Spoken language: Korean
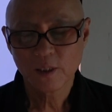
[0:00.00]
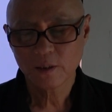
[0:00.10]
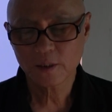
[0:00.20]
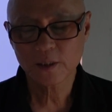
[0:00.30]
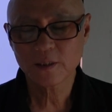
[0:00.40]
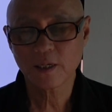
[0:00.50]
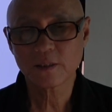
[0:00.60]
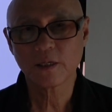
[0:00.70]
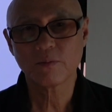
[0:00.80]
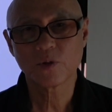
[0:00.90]
특히
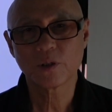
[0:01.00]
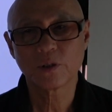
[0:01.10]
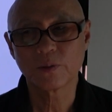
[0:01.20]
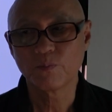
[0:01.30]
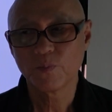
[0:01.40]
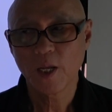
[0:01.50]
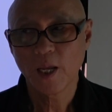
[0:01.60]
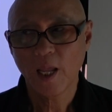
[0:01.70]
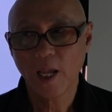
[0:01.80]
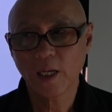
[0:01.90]
서양 사람들은
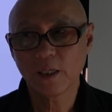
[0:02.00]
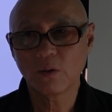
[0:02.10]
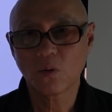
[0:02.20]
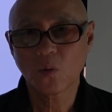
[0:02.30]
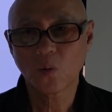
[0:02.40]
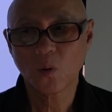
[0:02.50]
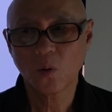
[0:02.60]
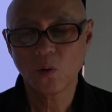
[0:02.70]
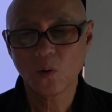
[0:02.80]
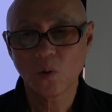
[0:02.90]
애기
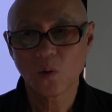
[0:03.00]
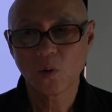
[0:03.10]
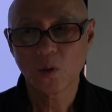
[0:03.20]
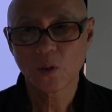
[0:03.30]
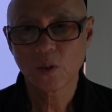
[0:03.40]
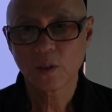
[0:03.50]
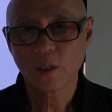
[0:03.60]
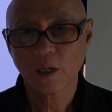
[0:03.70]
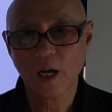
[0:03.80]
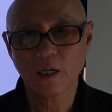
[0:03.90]
놓고
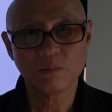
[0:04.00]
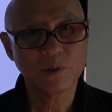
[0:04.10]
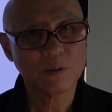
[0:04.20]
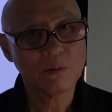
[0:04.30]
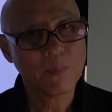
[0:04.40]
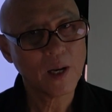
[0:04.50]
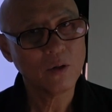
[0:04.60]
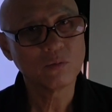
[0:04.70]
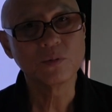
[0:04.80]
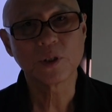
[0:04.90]
가급적이면
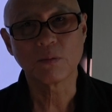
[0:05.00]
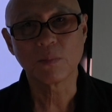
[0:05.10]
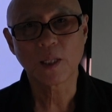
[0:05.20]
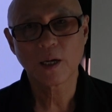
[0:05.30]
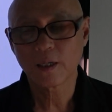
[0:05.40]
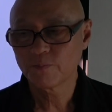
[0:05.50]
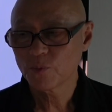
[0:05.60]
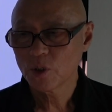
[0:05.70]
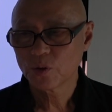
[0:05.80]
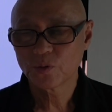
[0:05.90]
빨리 움직입니다.
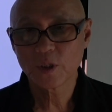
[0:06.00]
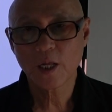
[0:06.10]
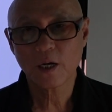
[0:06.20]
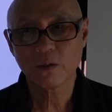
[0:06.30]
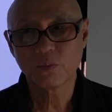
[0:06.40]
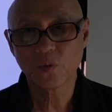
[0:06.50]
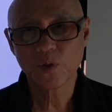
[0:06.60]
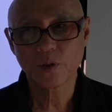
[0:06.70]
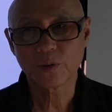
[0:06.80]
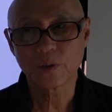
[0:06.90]
우리나라는
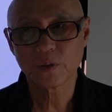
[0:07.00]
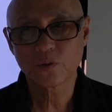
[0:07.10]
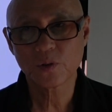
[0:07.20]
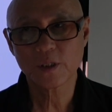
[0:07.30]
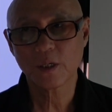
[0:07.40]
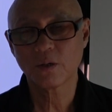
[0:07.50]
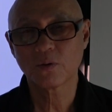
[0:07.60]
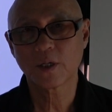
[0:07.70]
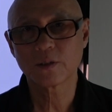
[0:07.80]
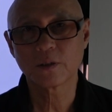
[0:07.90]
보면
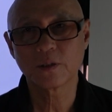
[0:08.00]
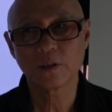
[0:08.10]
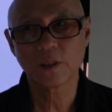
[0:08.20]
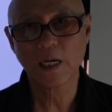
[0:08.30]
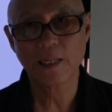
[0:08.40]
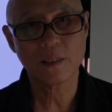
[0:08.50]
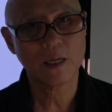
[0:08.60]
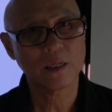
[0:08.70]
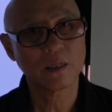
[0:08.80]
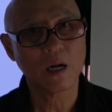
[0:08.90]
출산하고 나서 거의 한
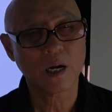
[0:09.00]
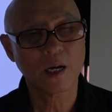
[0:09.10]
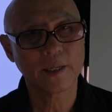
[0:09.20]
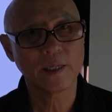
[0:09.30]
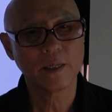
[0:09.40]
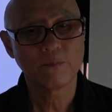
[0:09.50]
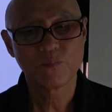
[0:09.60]
달 가까이